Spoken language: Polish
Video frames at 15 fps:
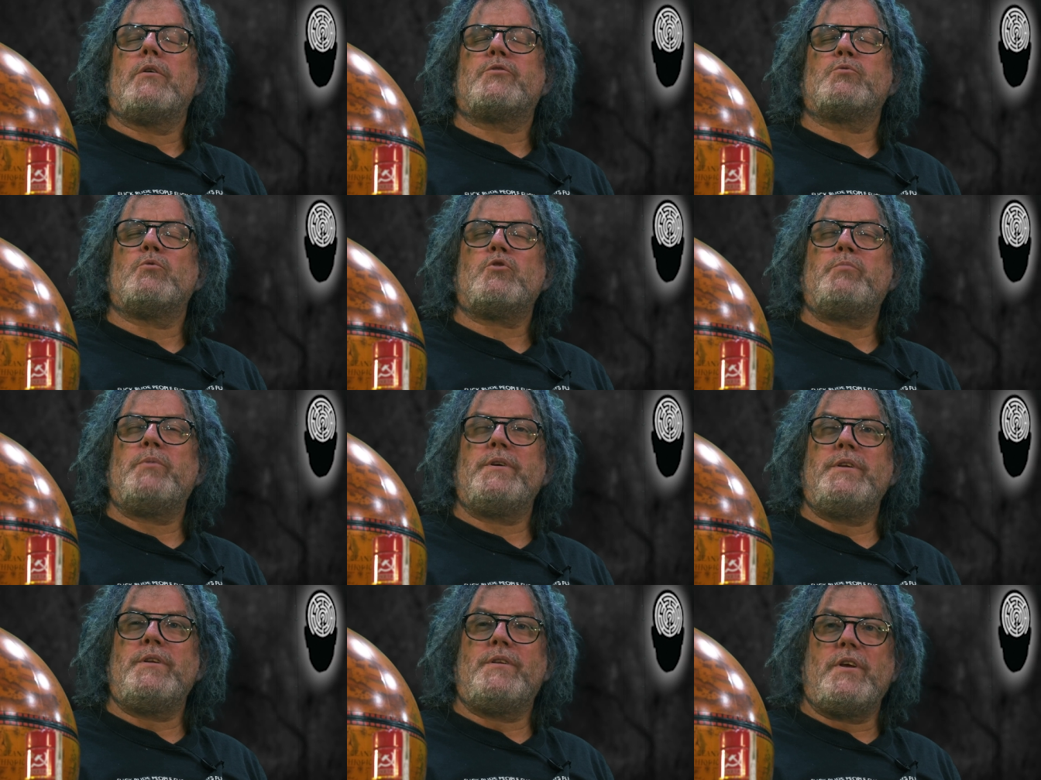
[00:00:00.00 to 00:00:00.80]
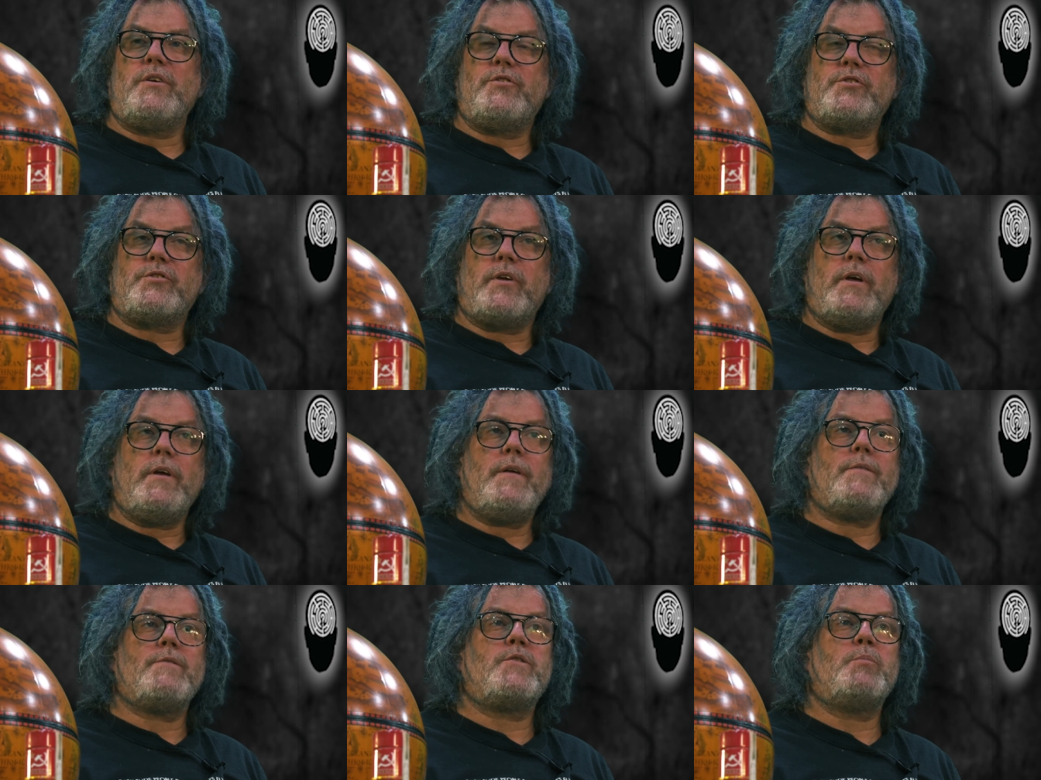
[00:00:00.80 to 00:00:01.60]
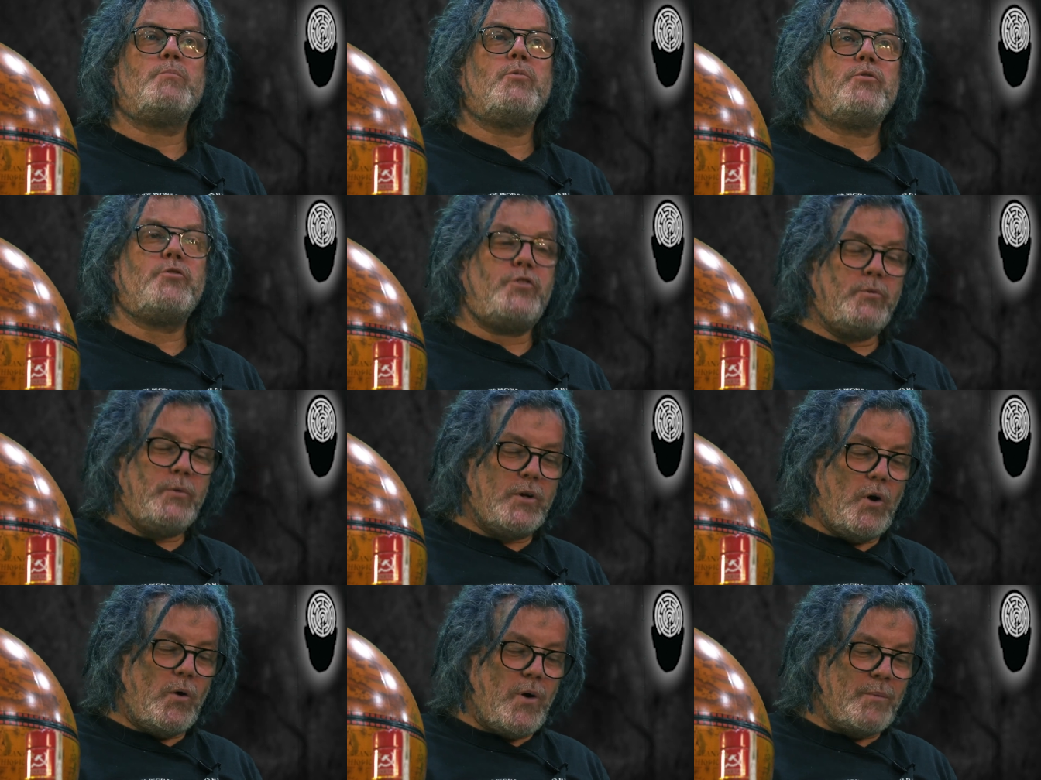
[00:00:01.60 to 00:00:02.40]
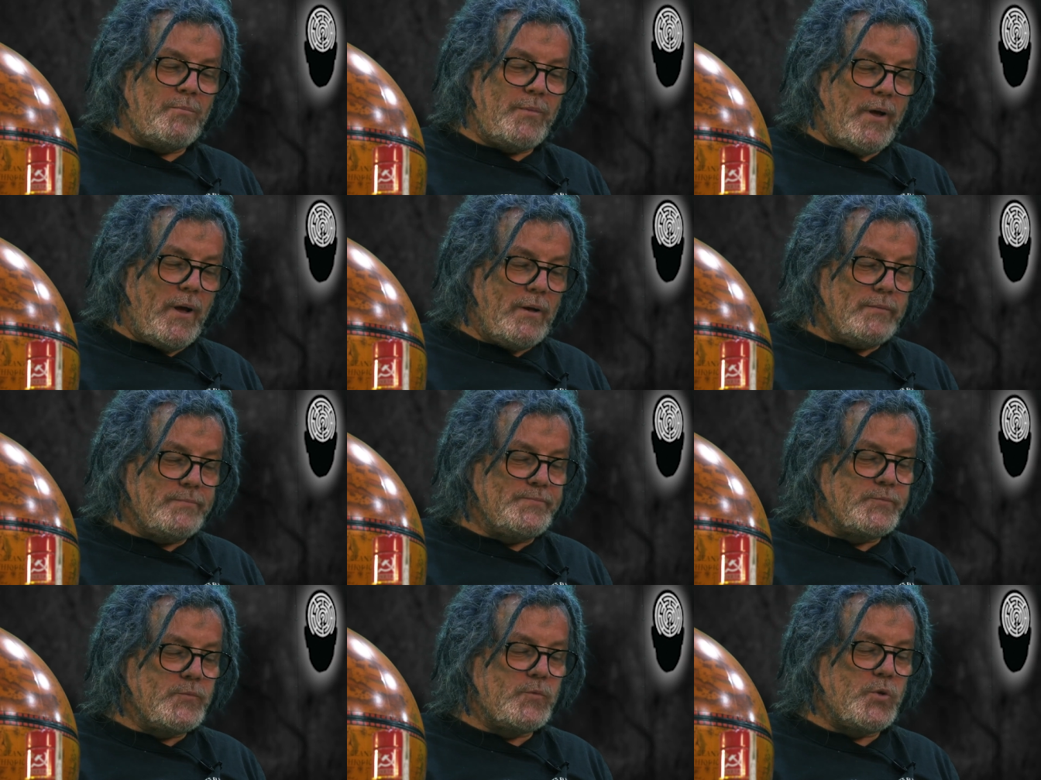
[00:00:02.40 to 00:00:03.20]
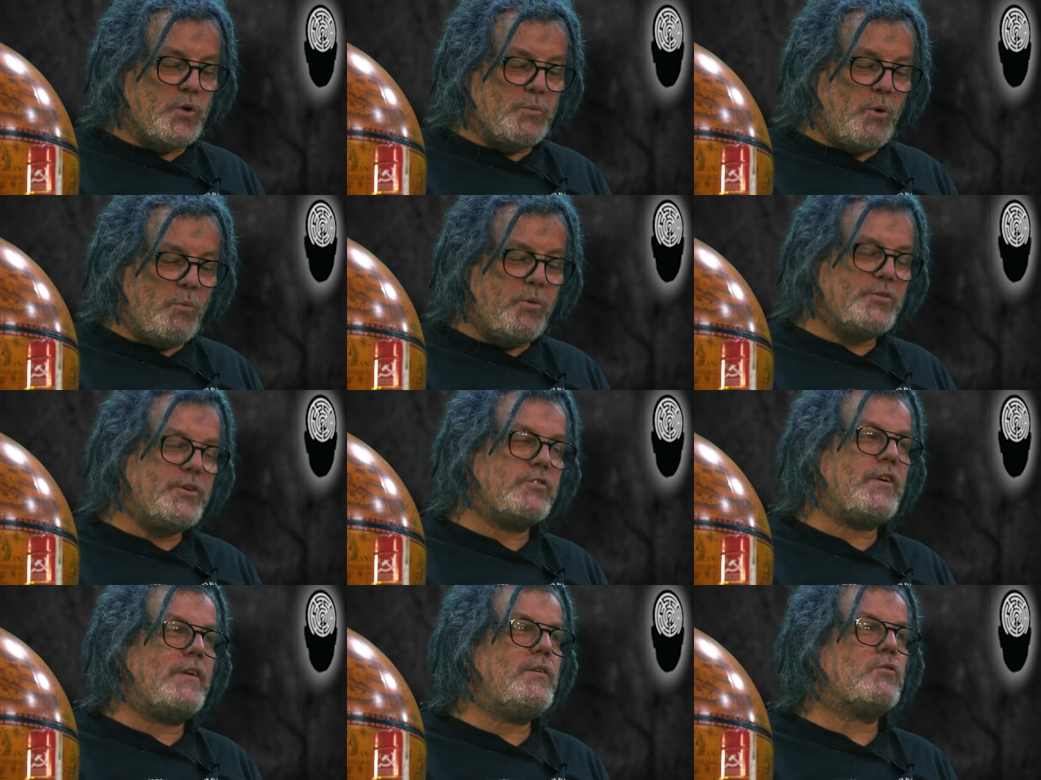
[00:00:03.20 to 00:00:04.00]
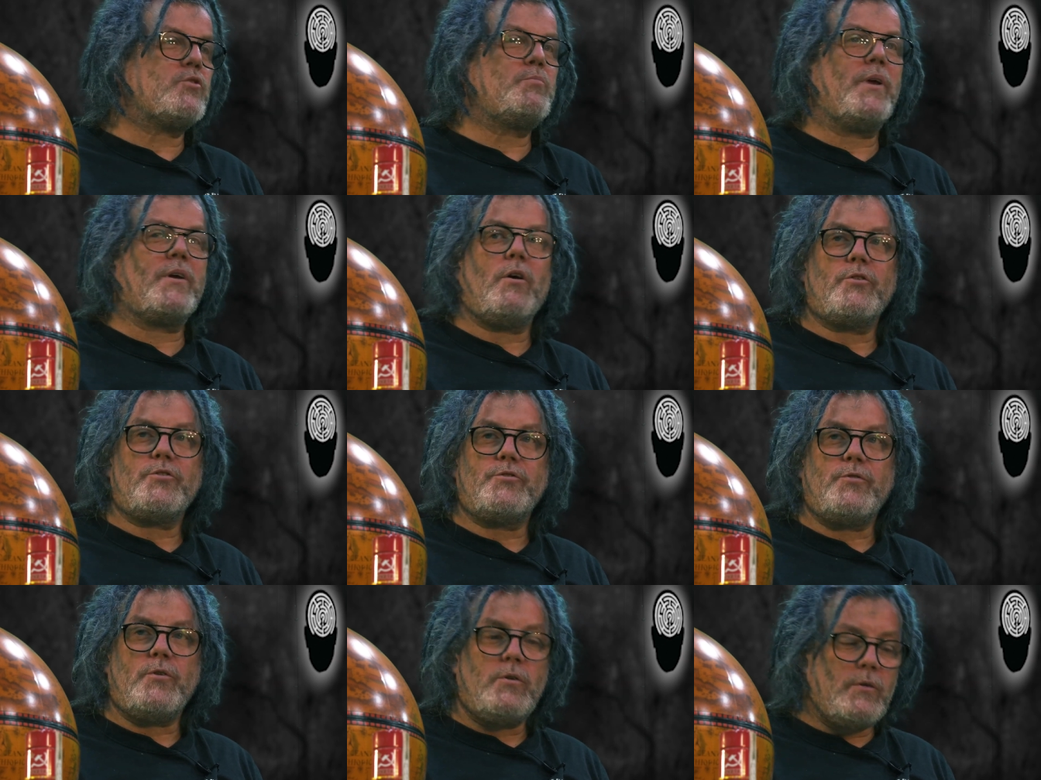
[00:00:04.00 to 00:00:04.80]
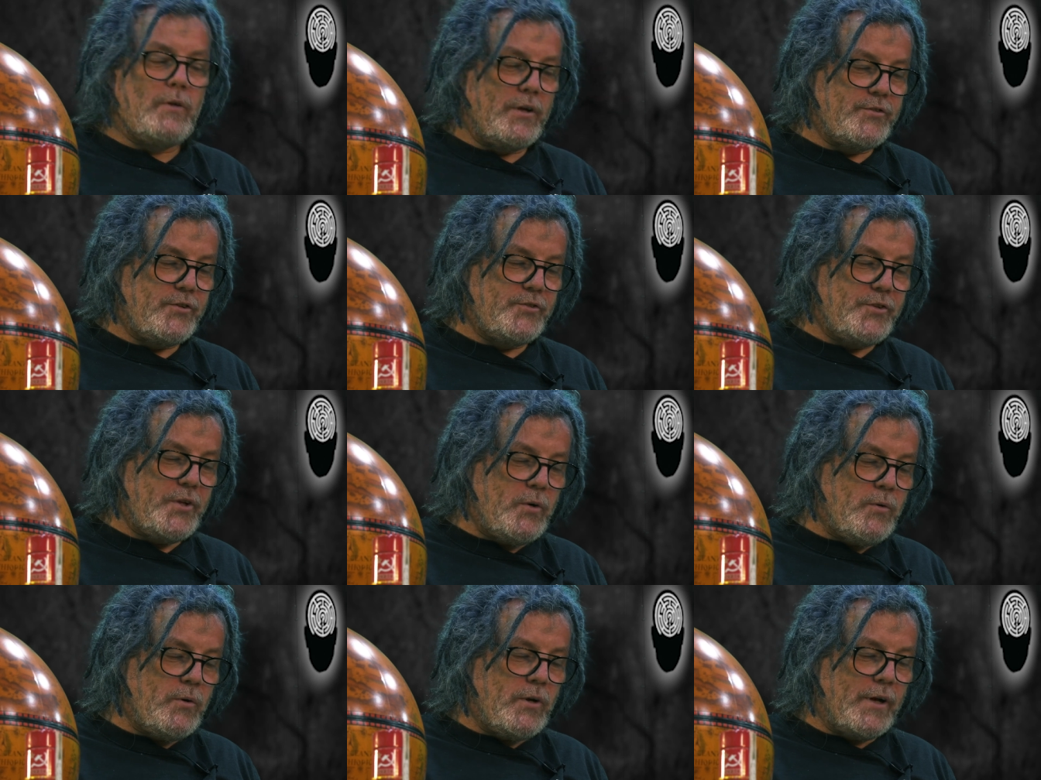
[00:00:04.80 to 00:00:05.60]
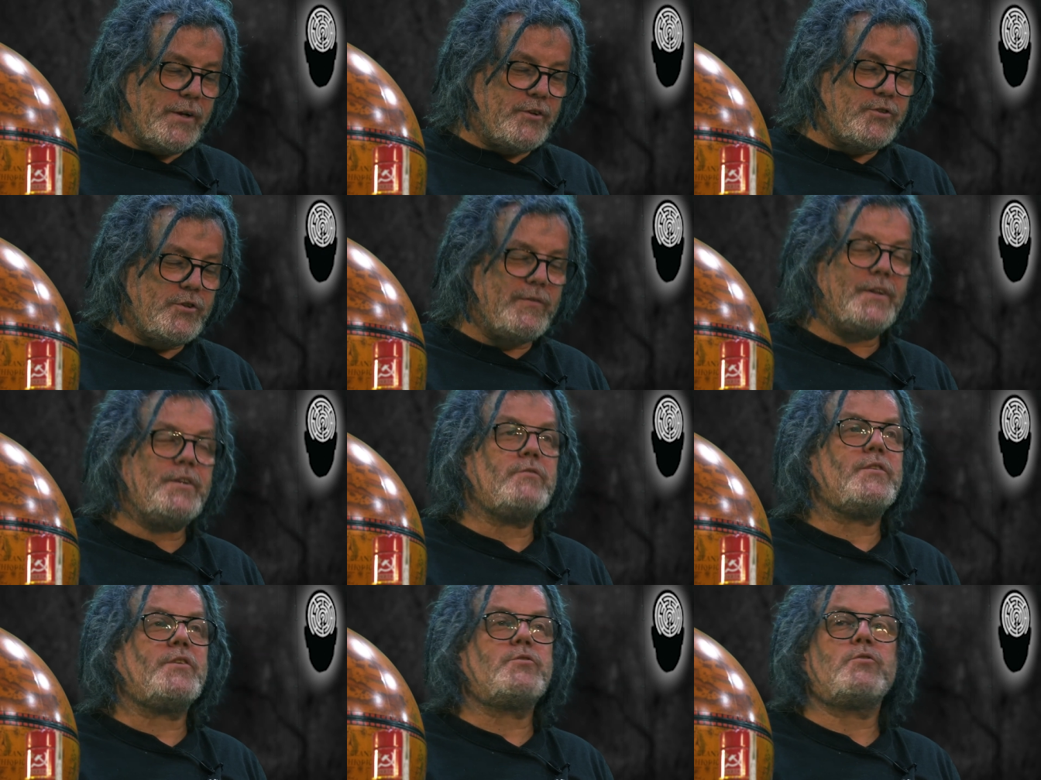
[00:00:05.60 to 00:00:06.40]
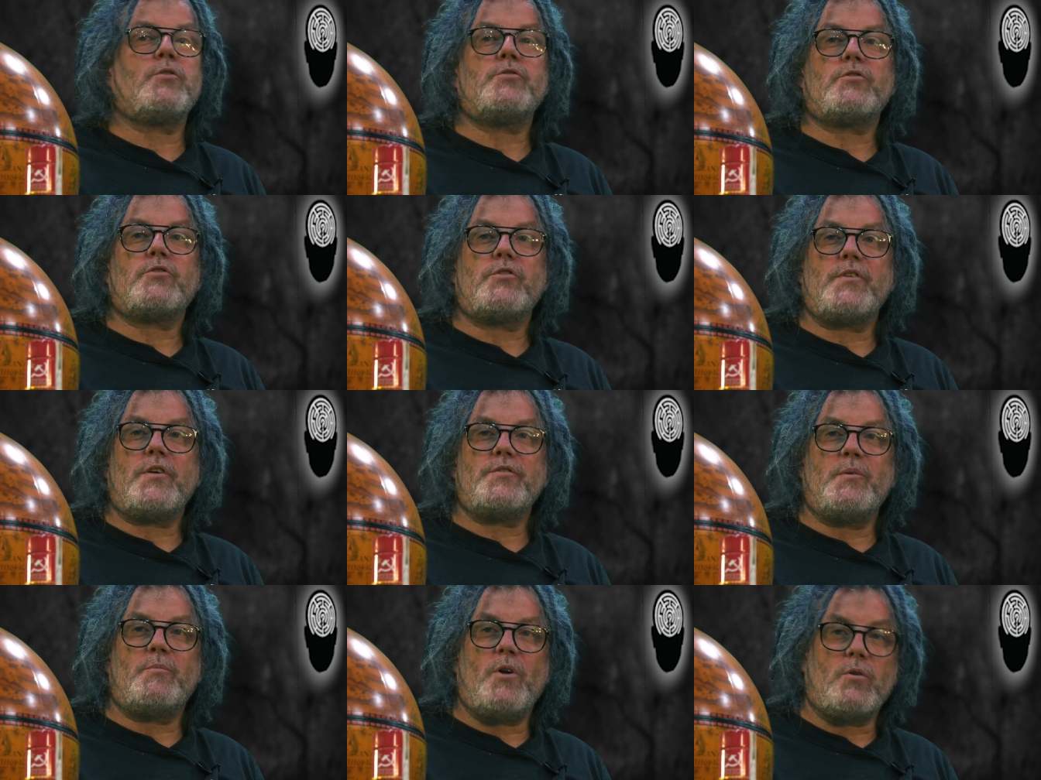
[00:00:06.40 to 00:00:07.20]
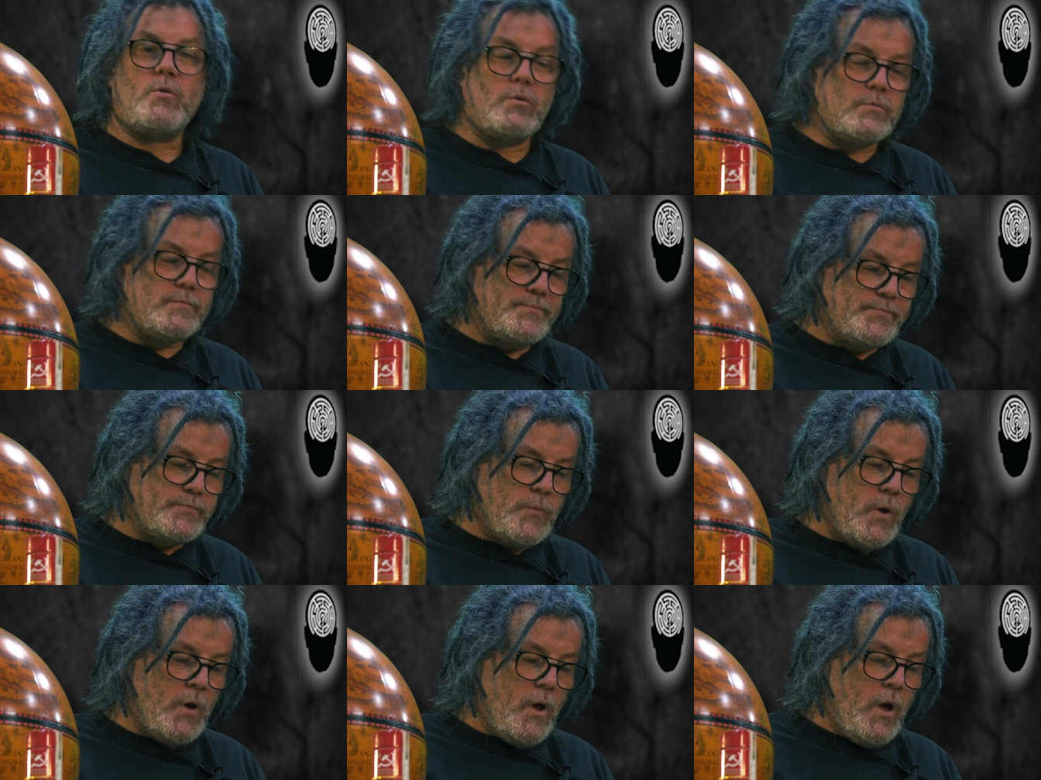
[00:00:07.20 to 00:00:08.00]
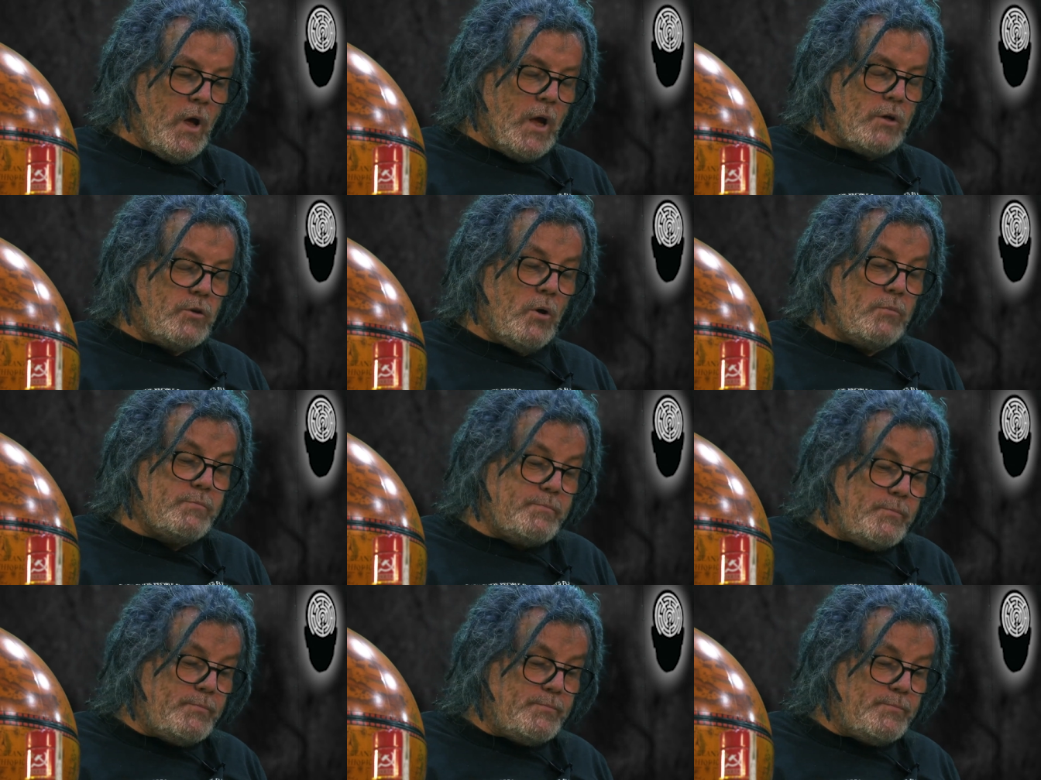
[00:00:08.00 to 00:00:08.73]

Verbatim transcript: służby indyjskie wypuściły gołębia, który był podejrzany o szpiegostwo, a został aresztowany w 2016 roku. No,